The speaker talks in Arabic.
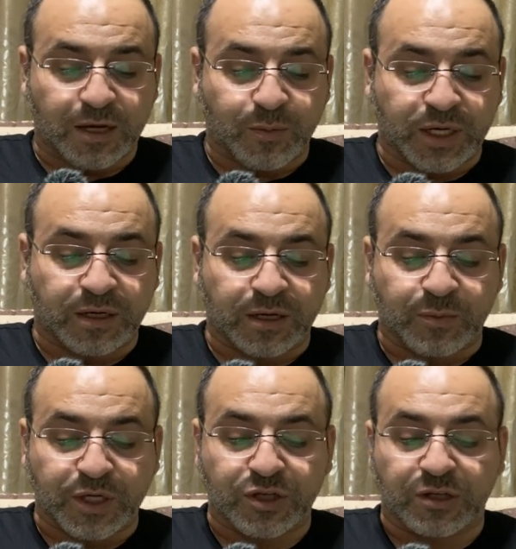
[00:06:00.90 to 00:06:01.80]
من
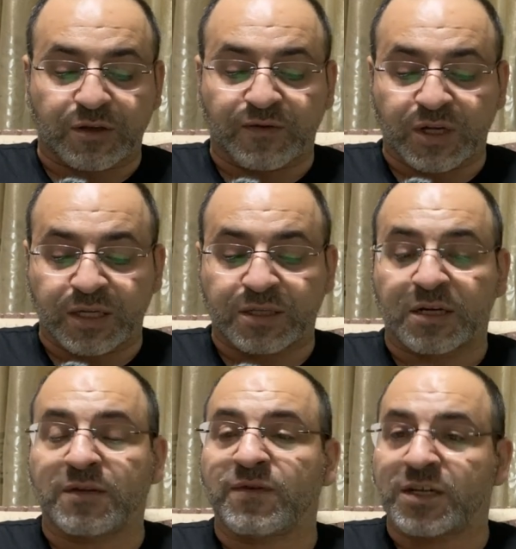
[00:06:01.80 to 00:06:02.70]
البيشنت ادفوكيت
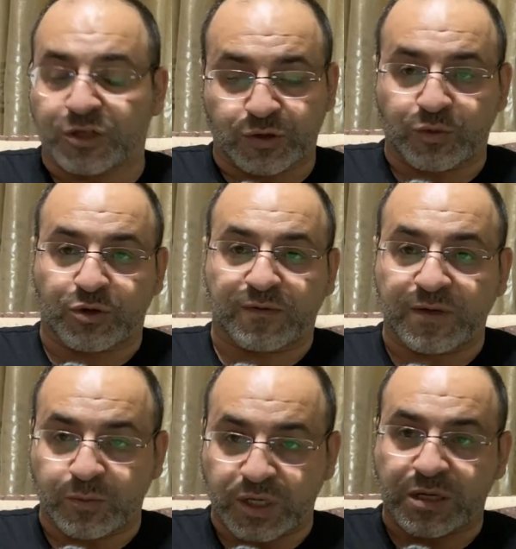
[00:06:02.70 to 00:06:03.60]
سيرتيفيكيشن بورد
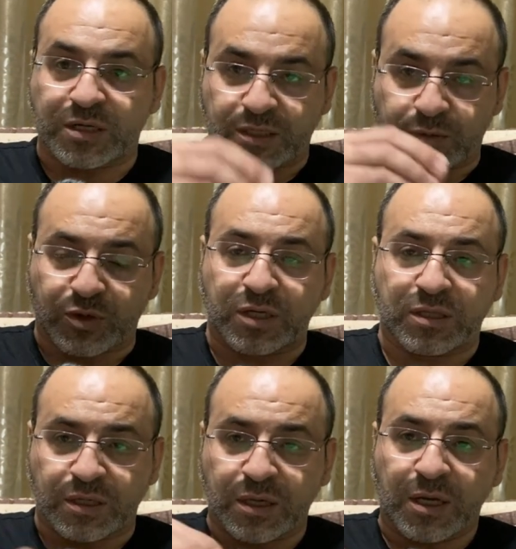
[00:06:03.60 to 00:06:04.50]
في مجلس
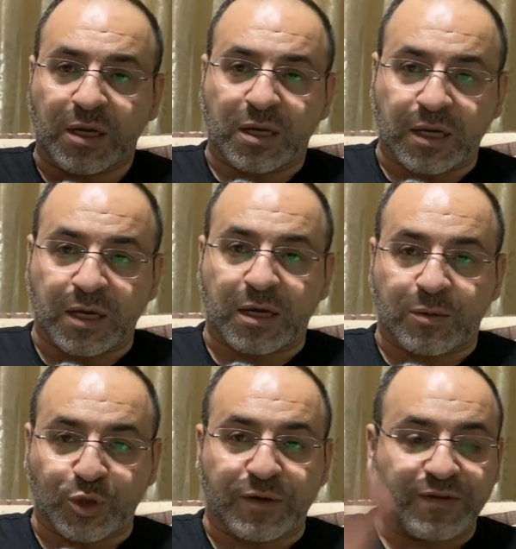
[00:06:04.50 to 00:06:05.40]
تمريضي
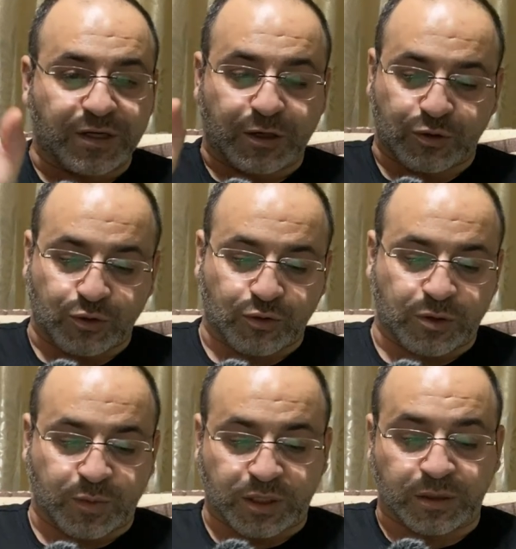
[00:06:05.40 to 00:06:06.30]
للمدافعين عن حقوق
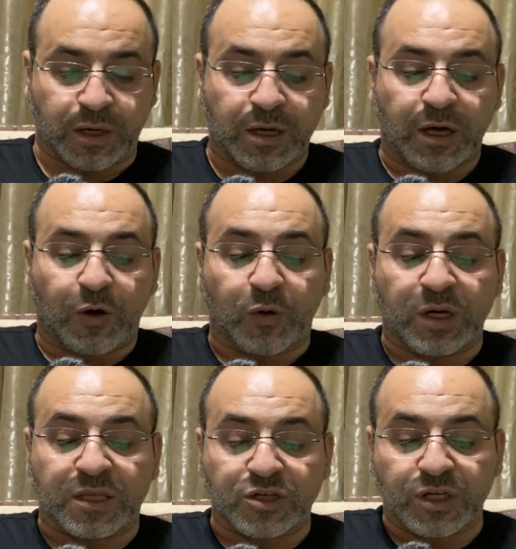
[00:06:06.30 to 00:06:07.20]
المرضى
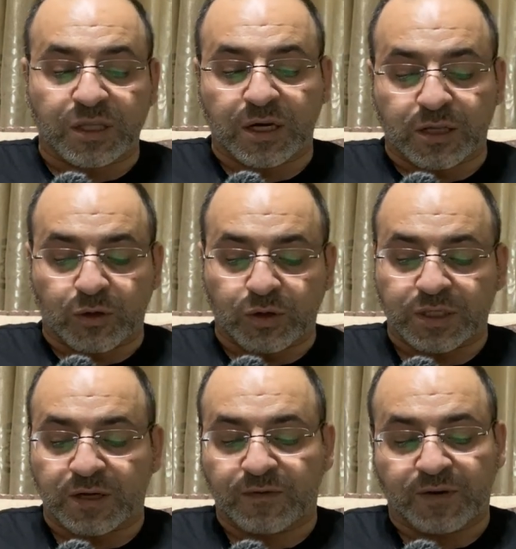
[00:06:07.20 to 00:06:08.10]
ولتجديد هذه
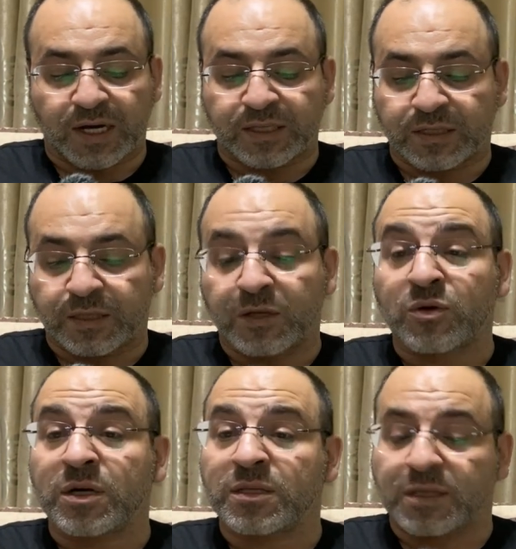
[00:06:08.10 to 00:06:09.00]
الرخصه فعدد
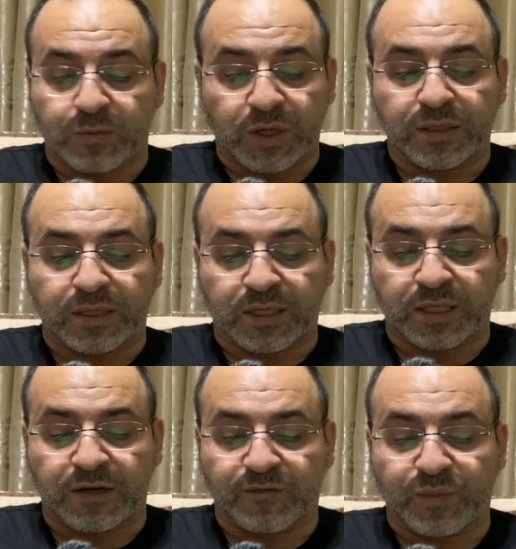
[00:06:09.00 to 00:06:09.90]
الدورات طبعا
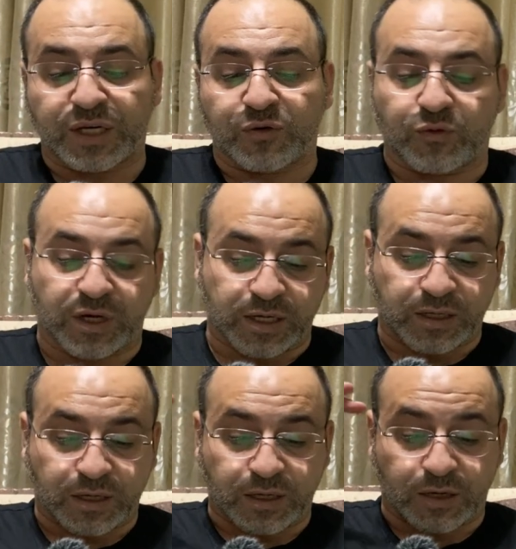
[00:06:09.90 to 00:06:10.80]
يختلف من
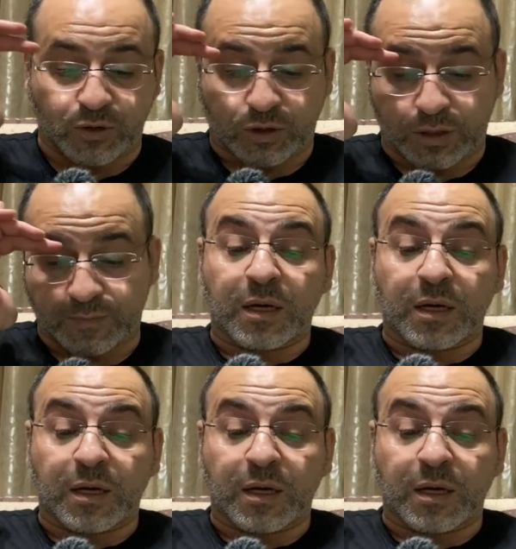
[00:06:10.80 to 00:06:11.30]
ولايه الى اخرى